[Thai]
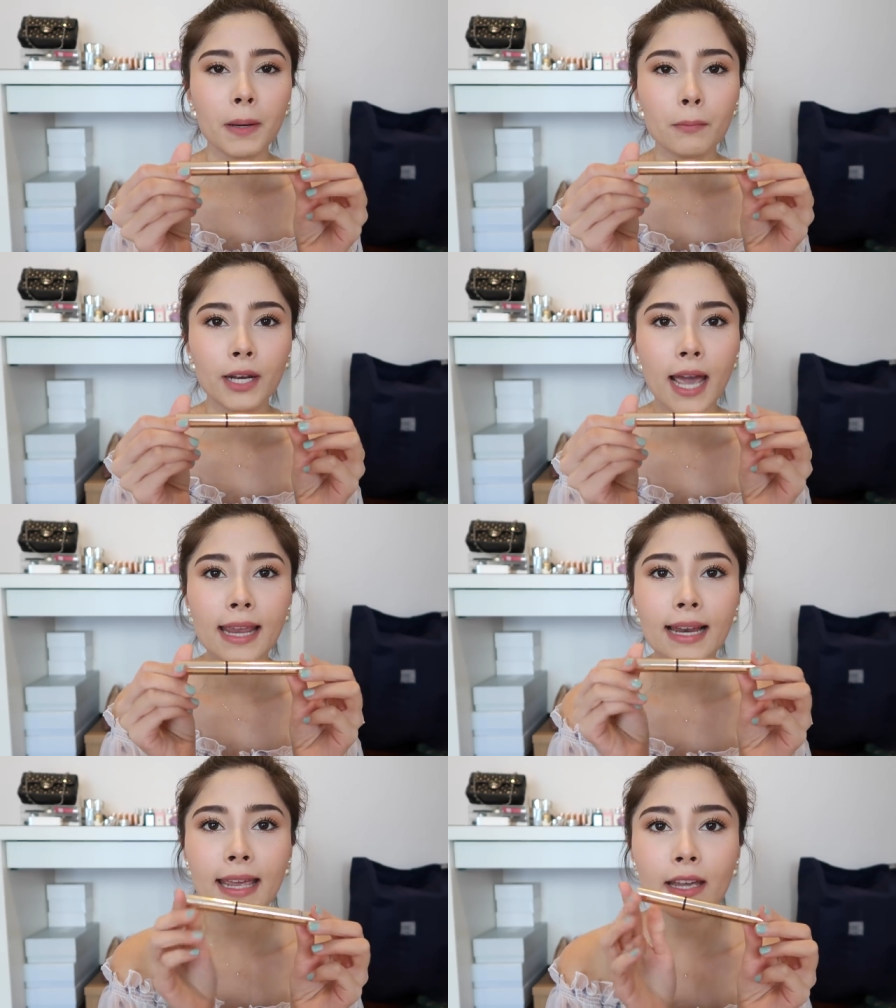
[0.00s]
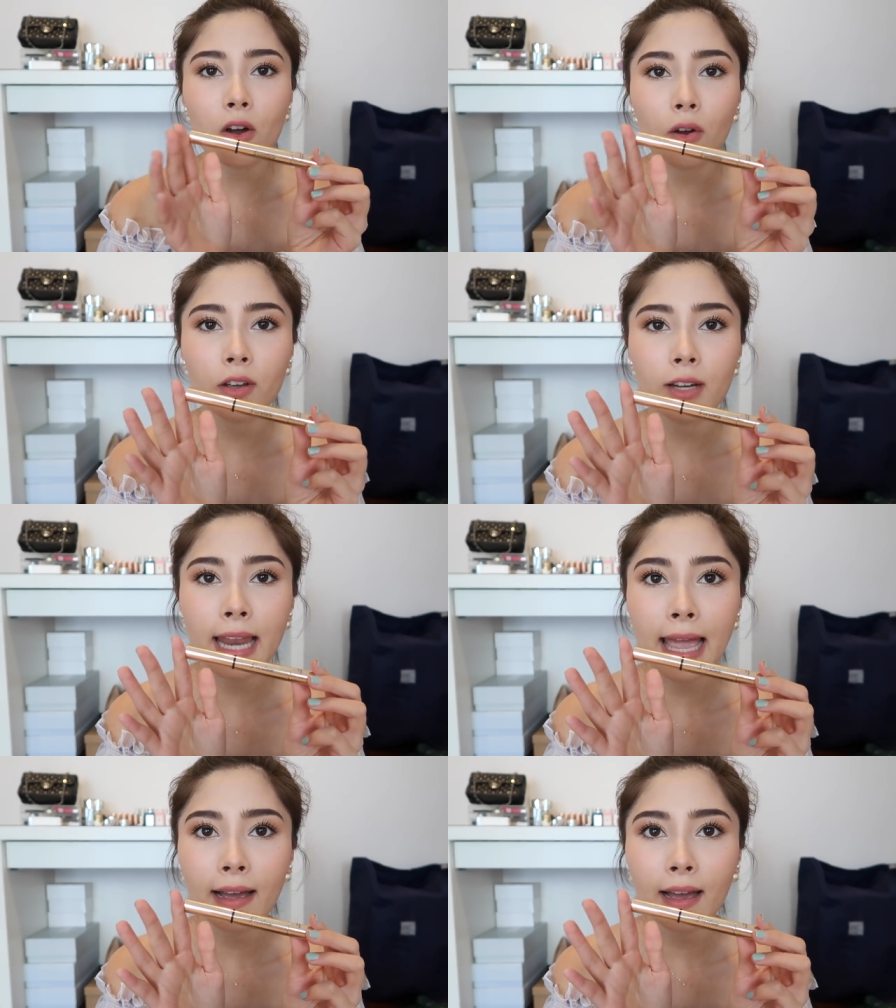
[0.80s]
เหมือนไฮไลท์ของเกลือ
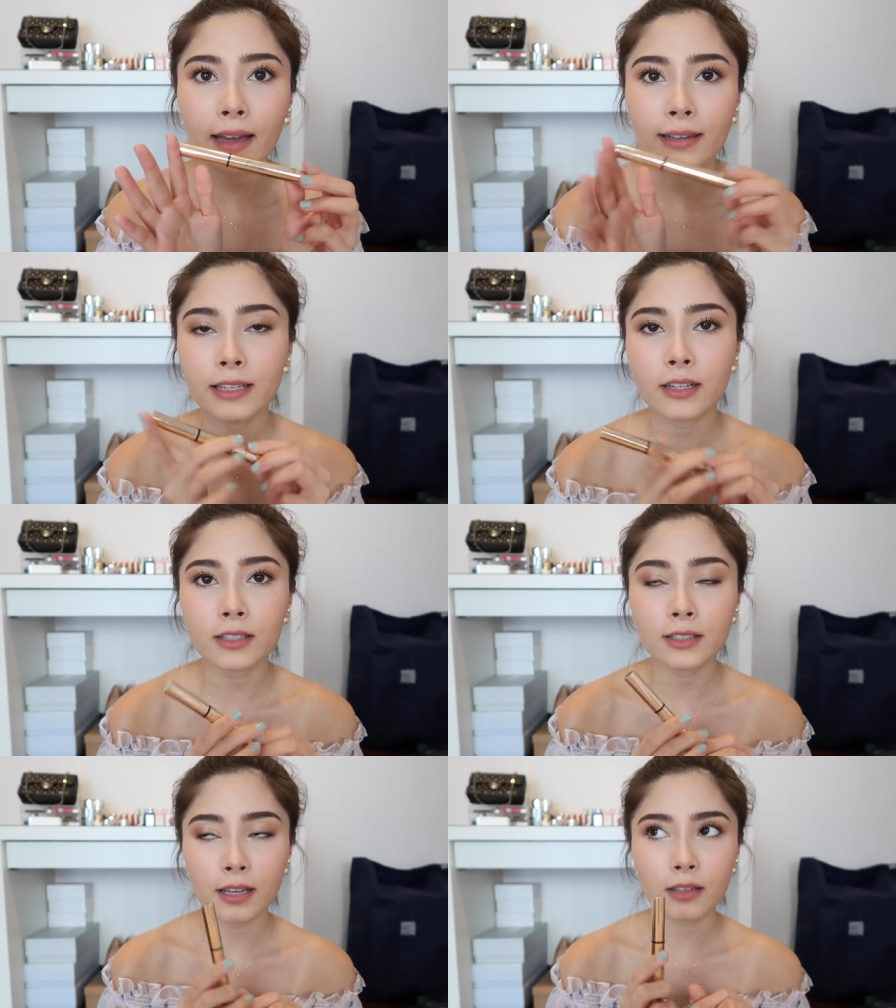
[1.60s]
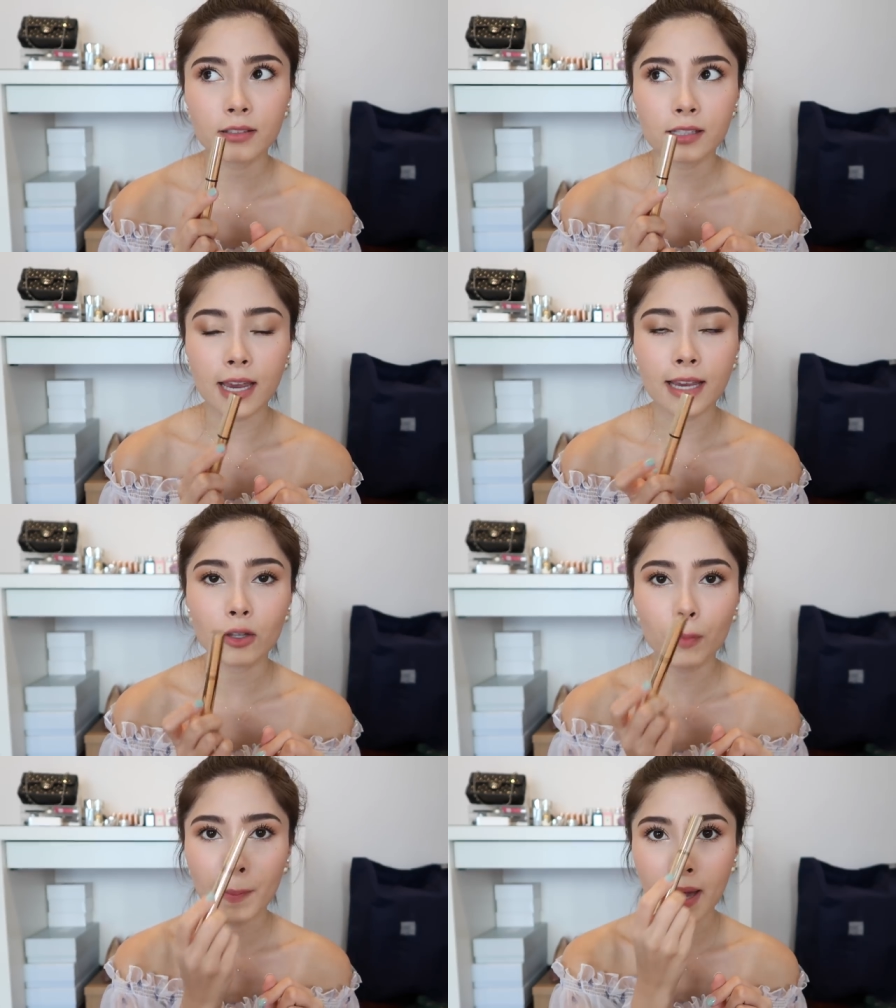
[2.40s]
แรงอะค่ะนิกกี้ก็จะใช้
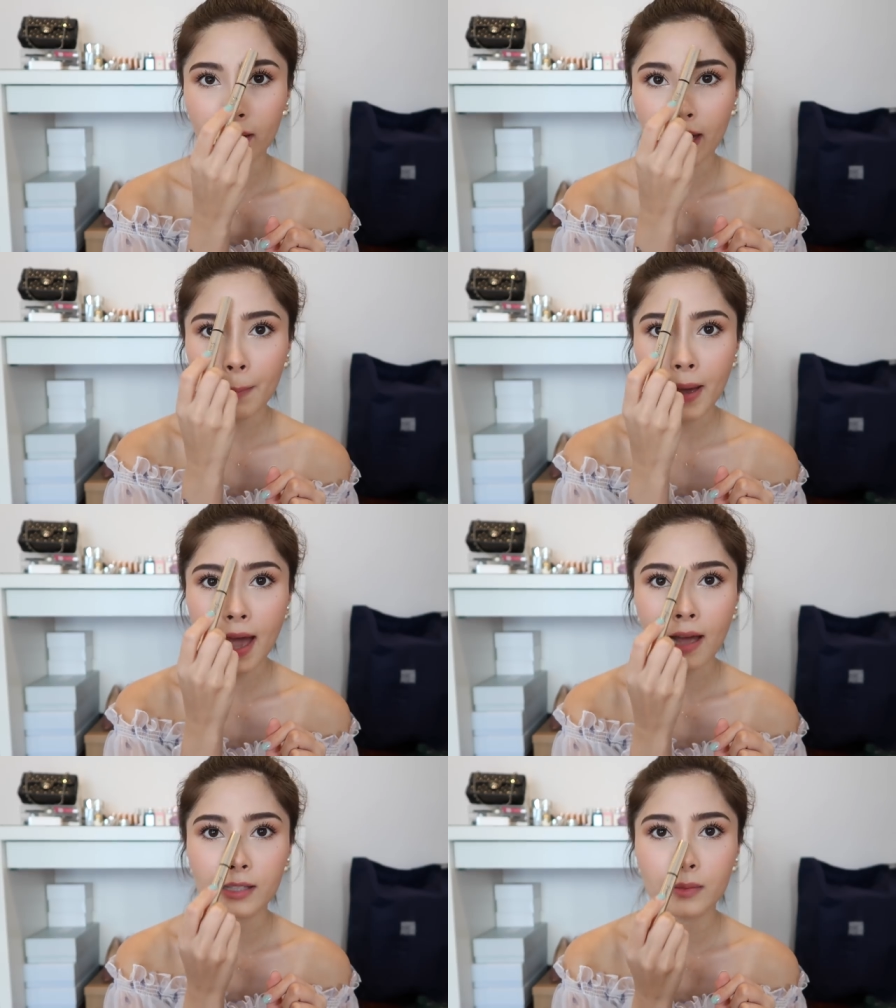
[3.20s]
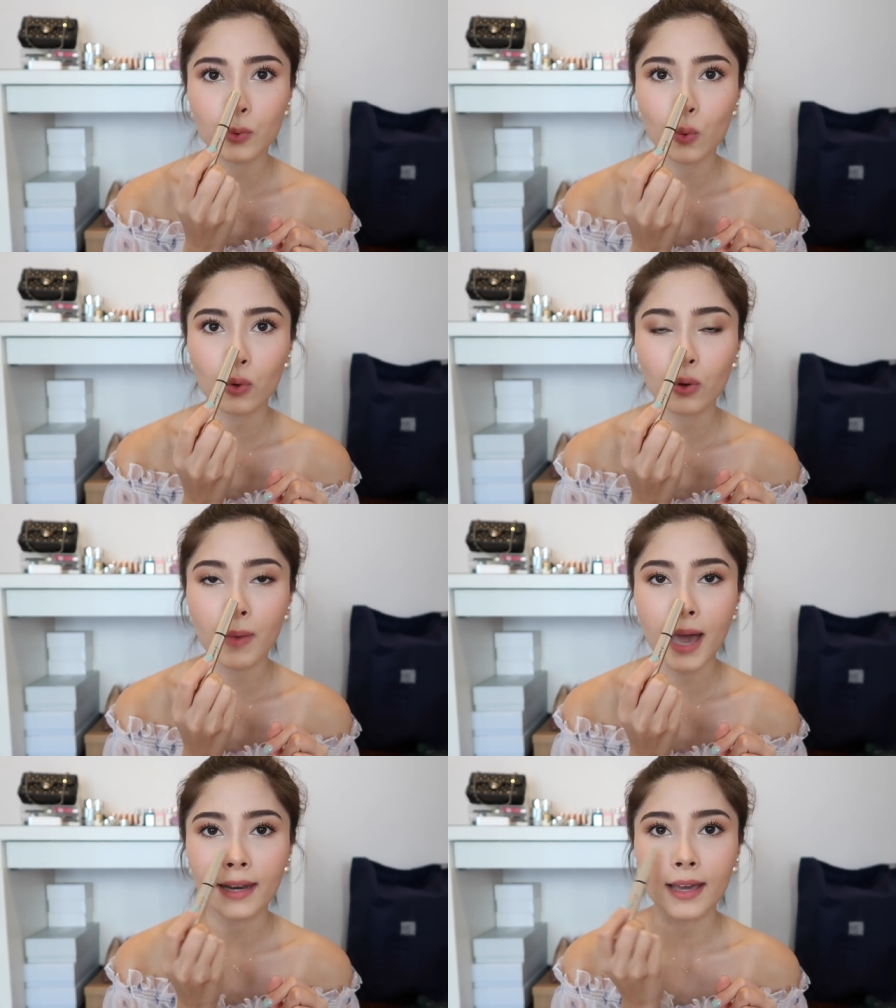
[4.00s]
ตรงประมาณหน้าผากจมูกลง
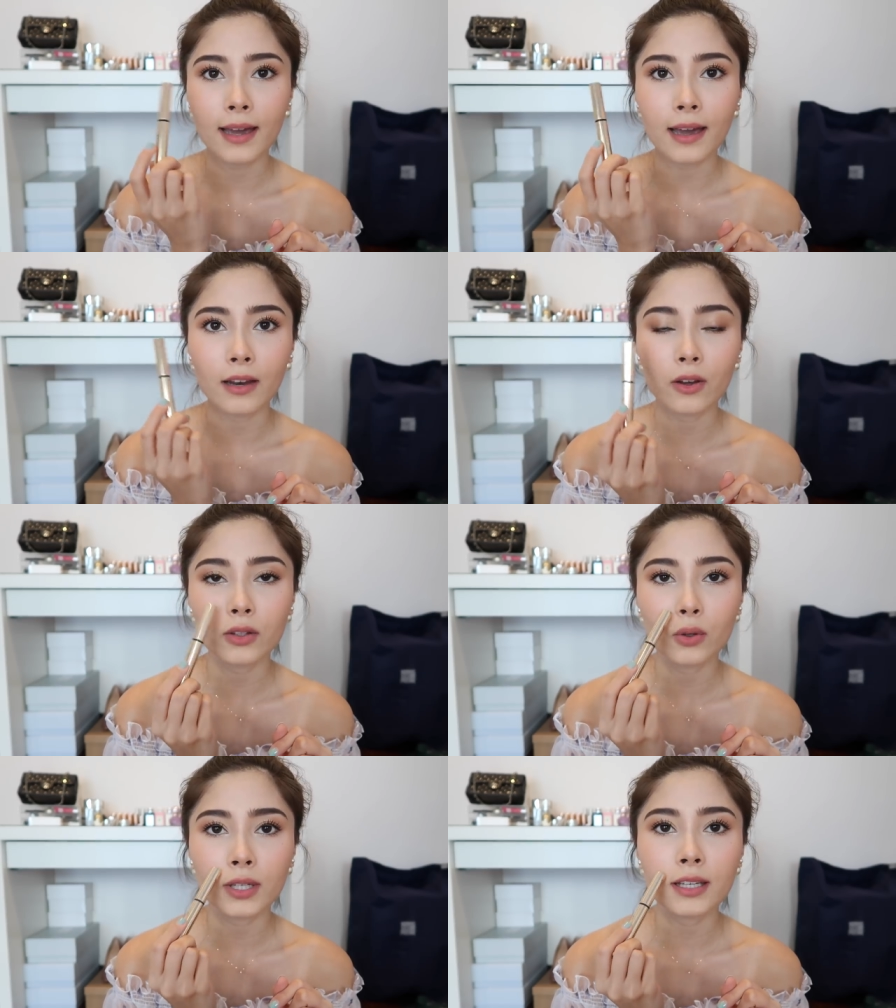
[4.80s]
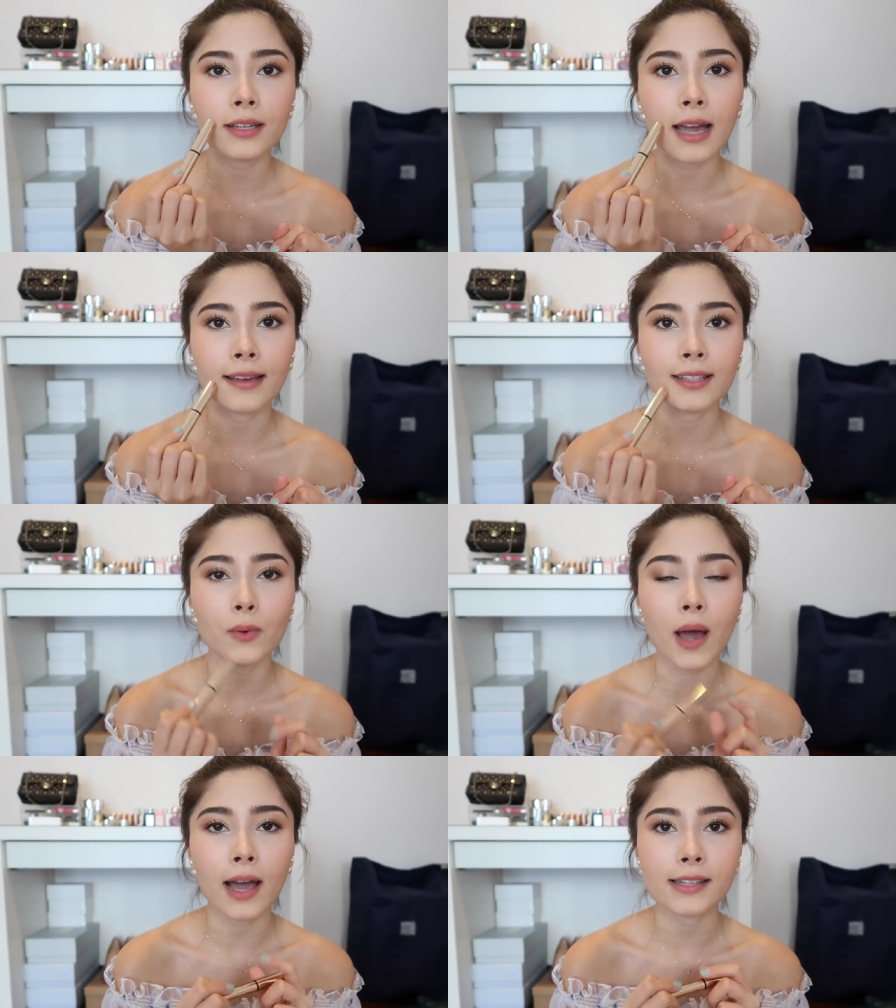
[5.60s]
มานะคะแล้วก็ตรงที่อยากให้ส
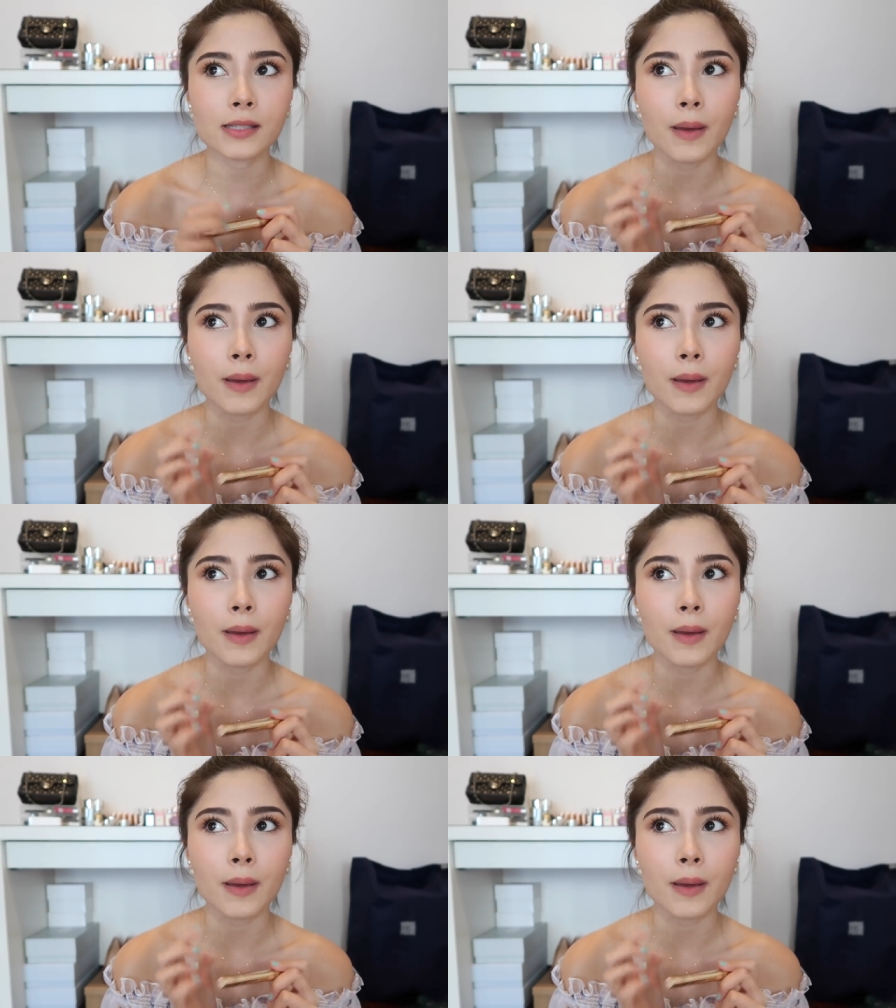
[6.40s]
ว่างอาจจะ